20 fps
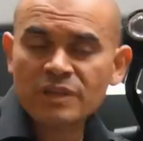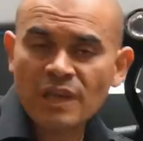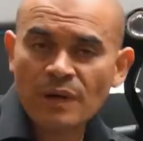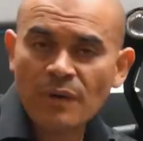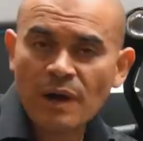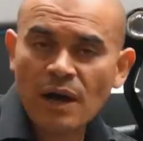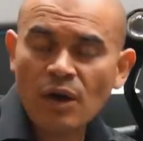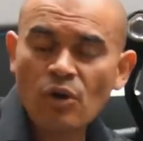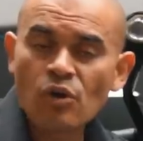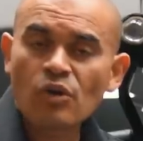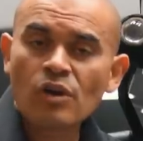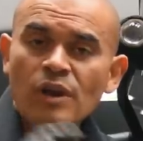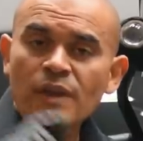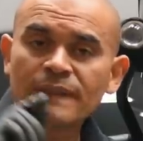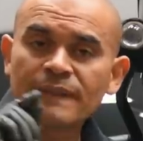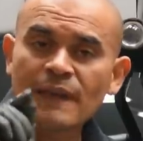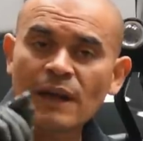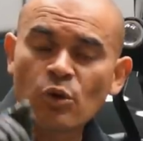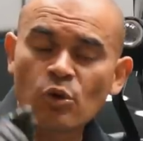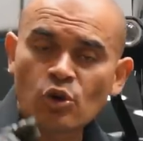debajo
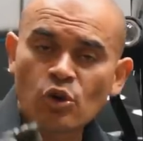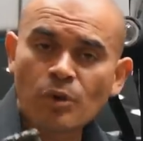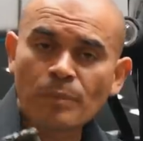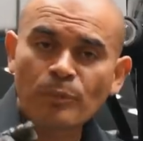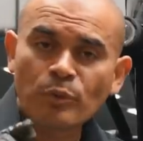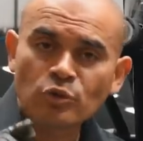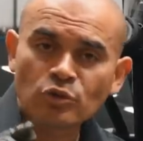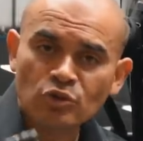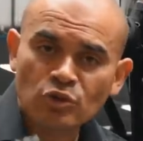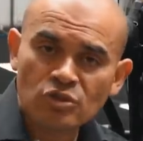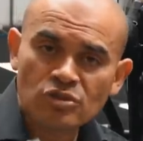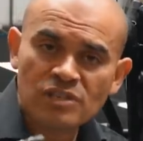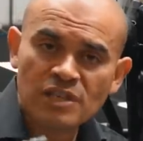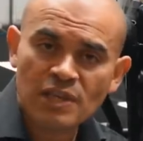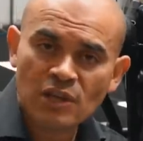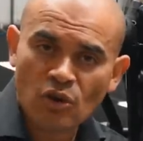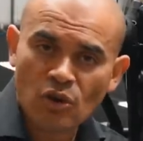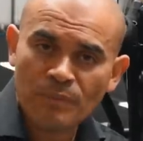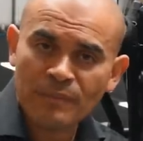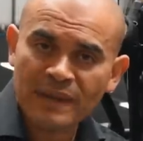de
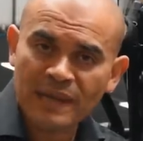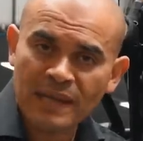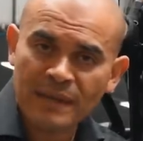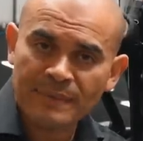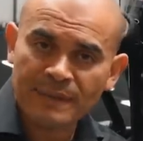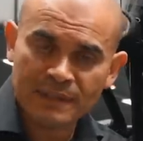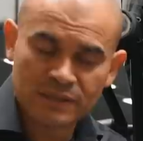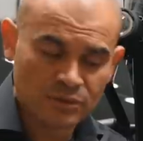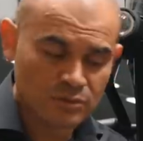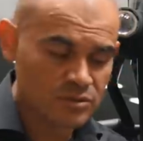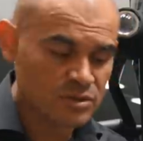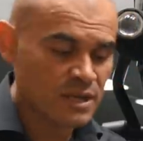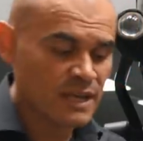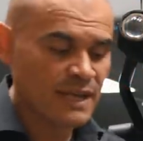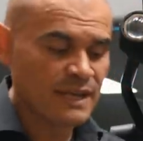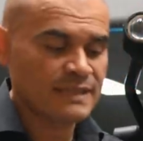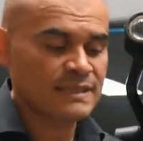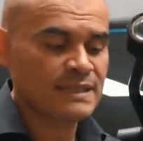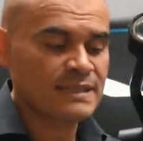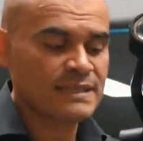1.5 milímetros,
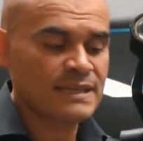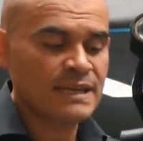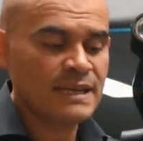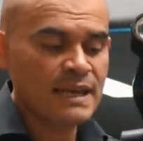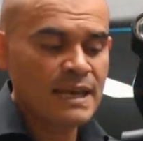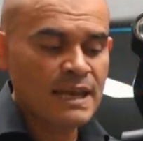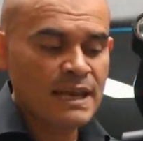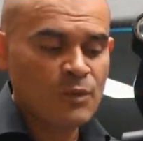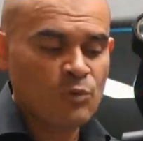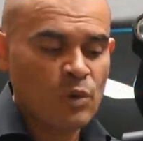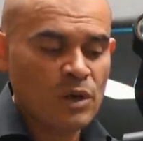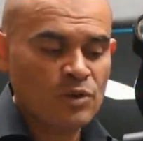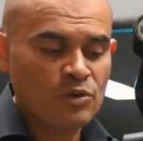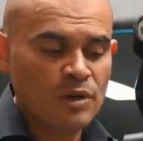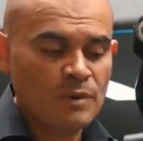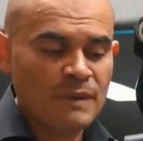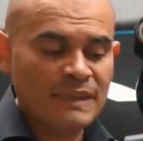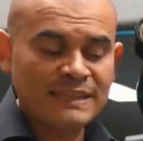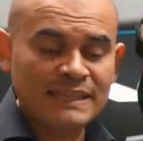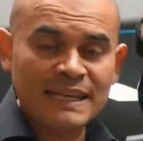es decir, cuando
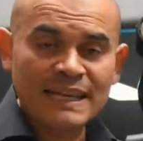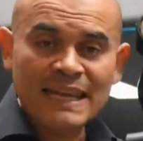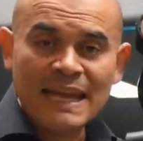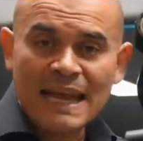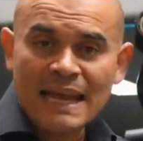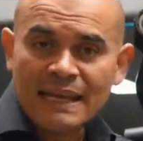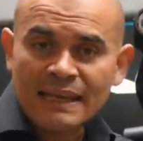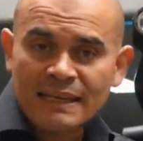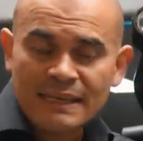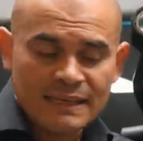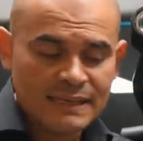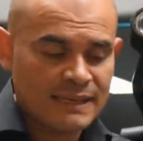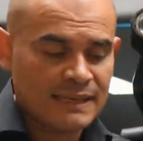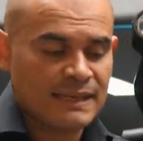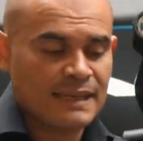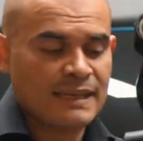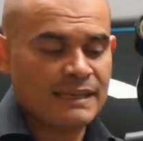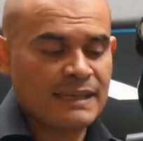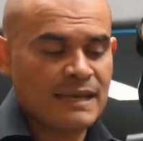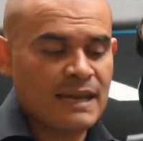el material
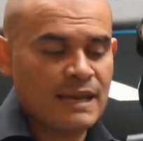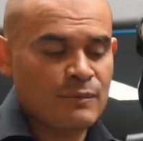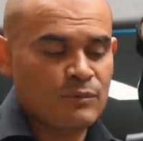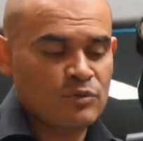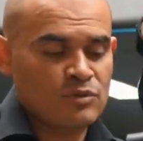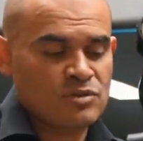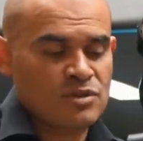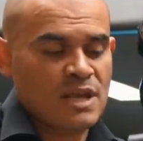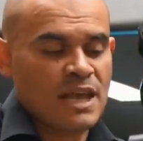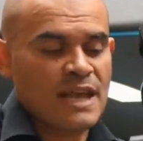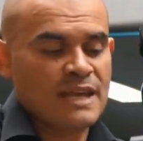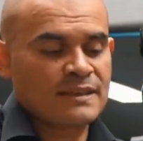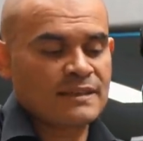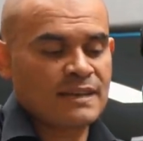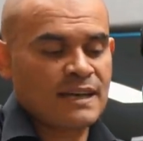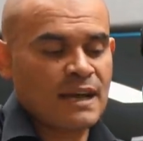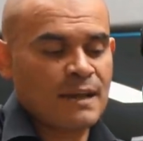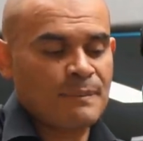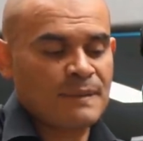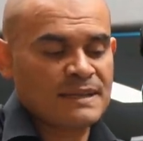que tenemos
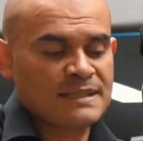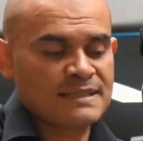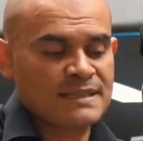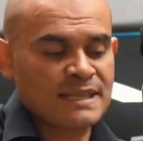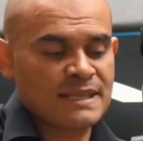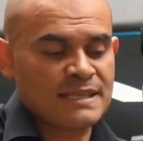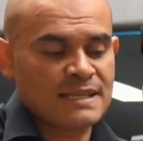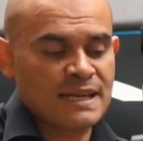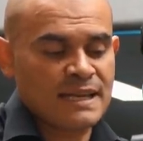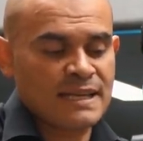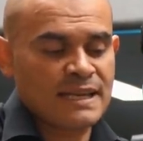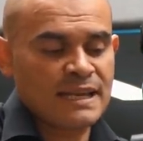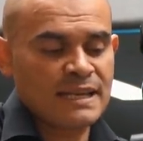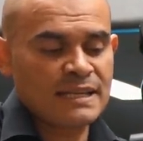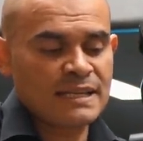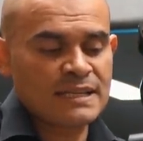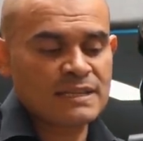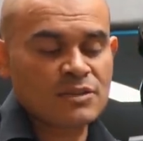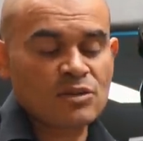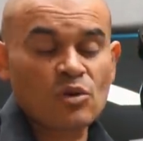entre la pastilla y el
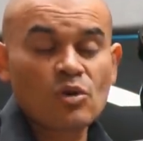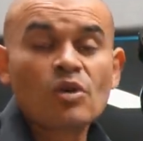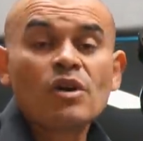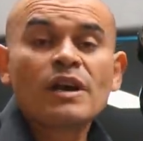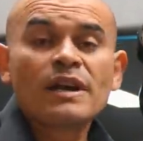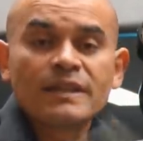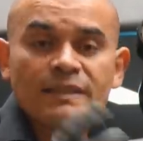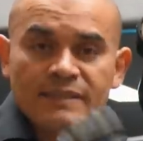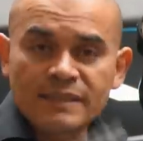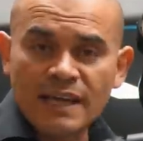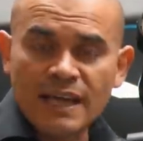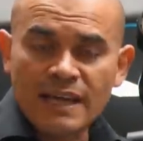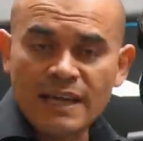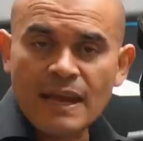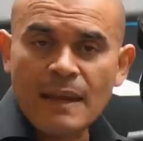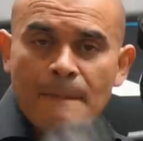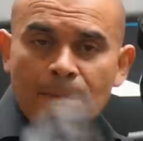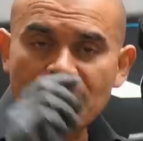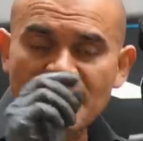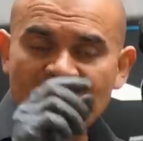disco
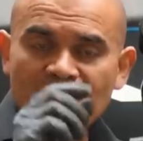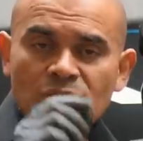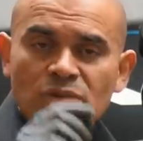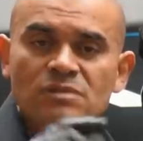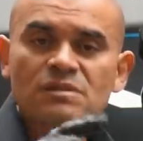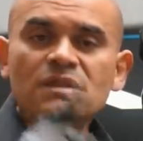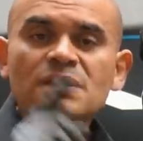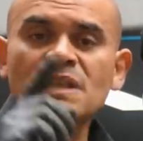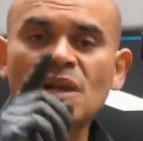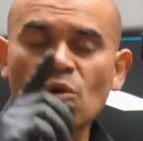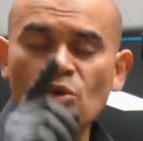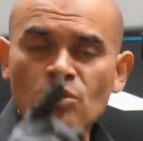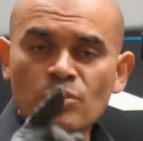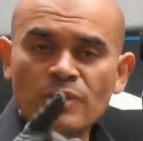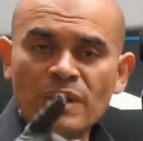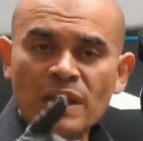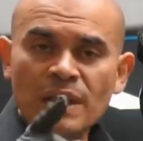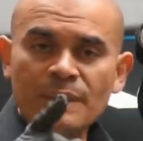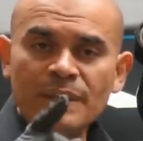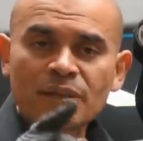tiene menos de un
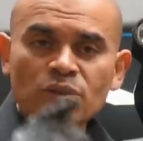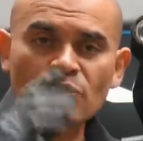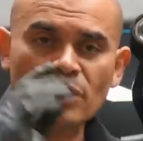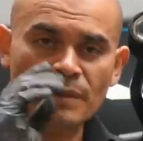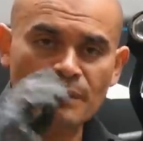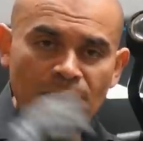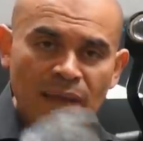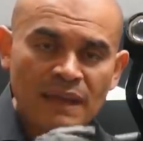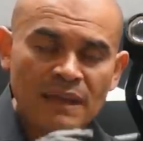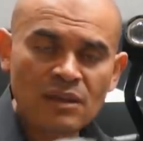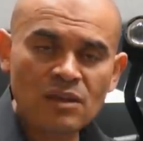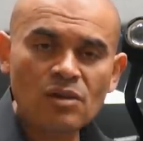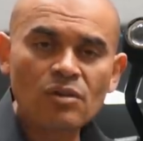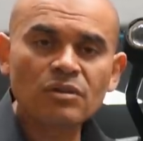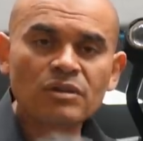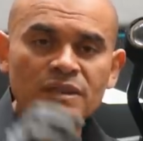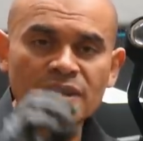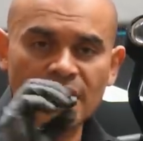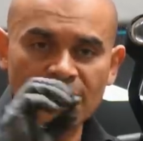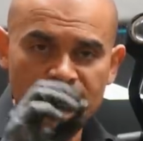milímetro y medio
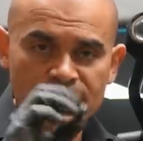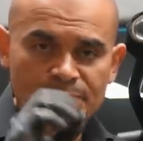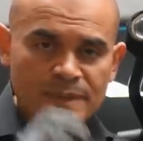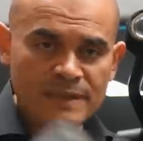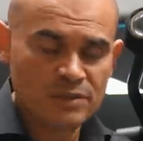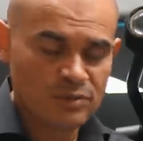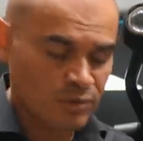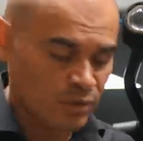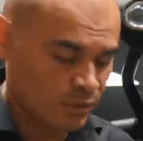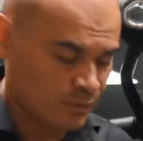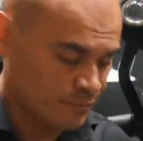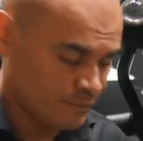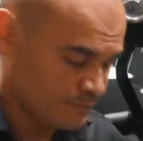de espesor.